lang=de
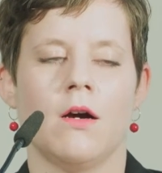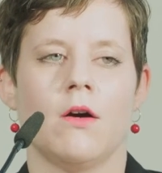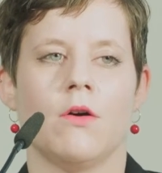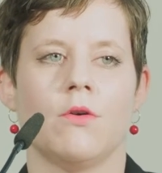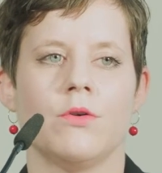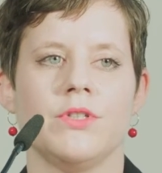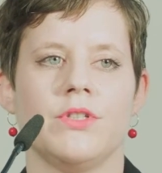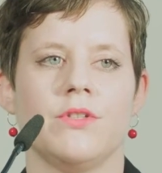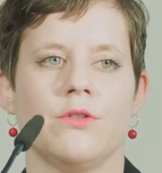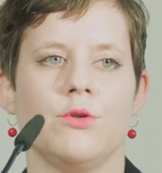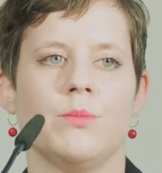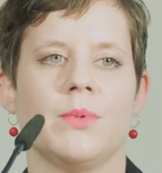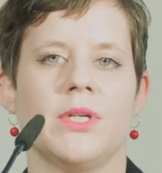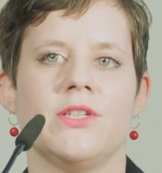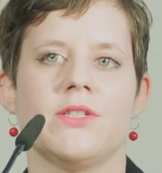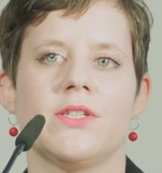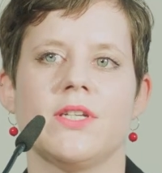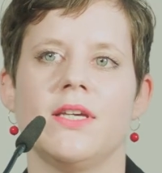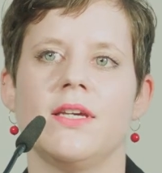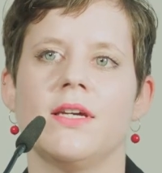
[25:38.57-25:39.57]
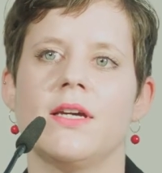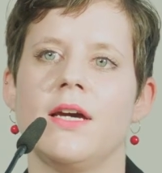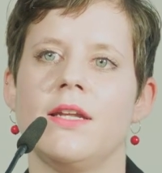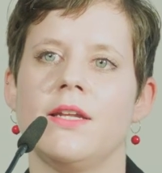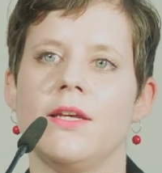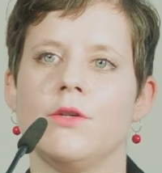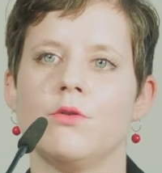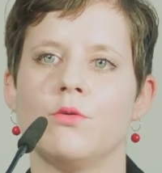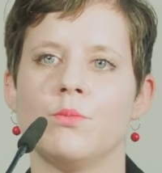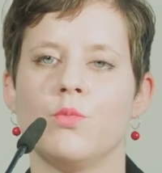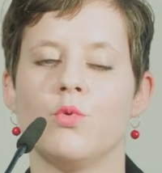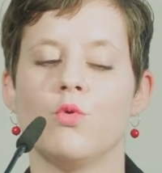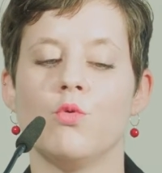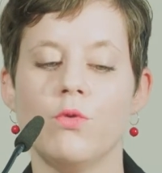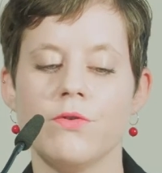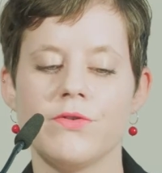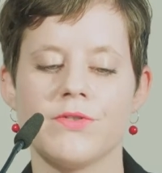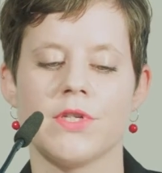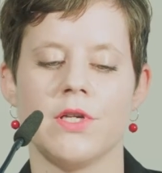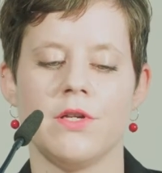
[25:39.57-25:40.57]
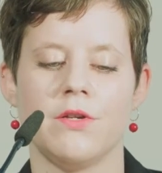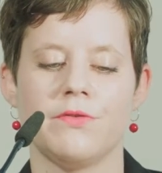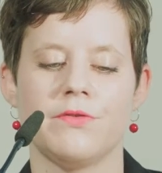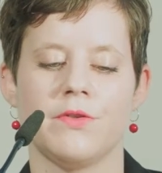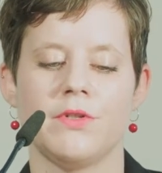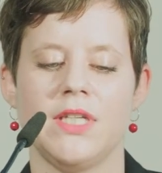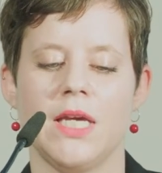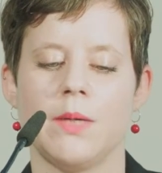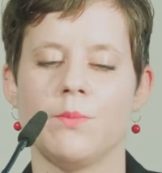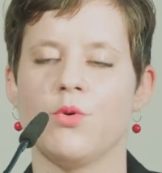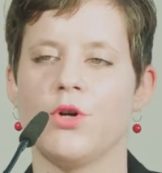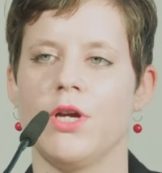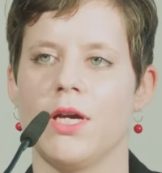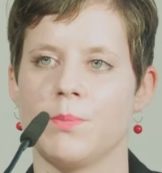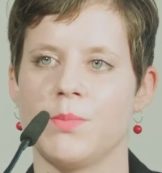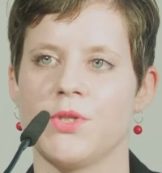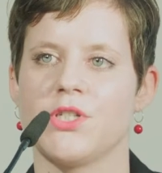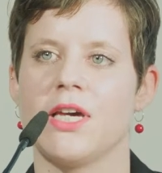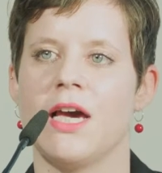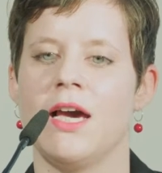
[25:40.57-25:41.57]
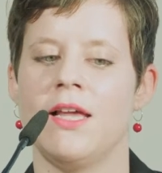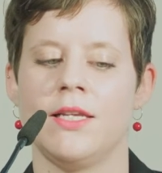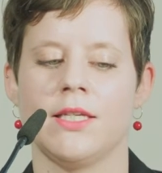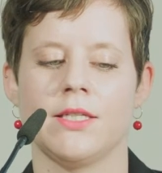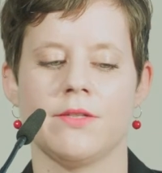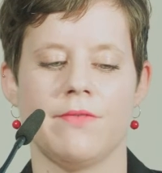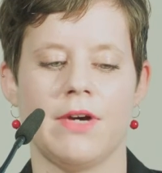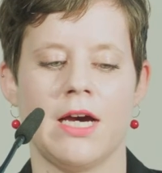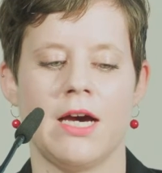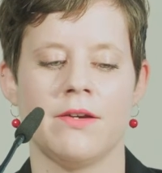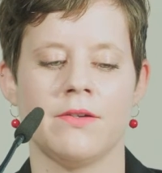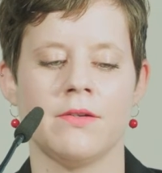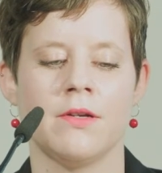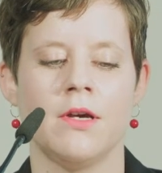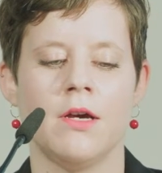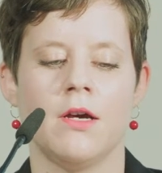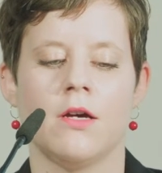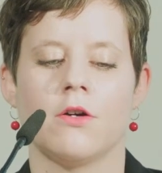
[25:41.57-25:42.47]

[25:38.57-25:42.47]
Und über die Träger der Jugendberufshilfe, die am Projekt beteiligt waren,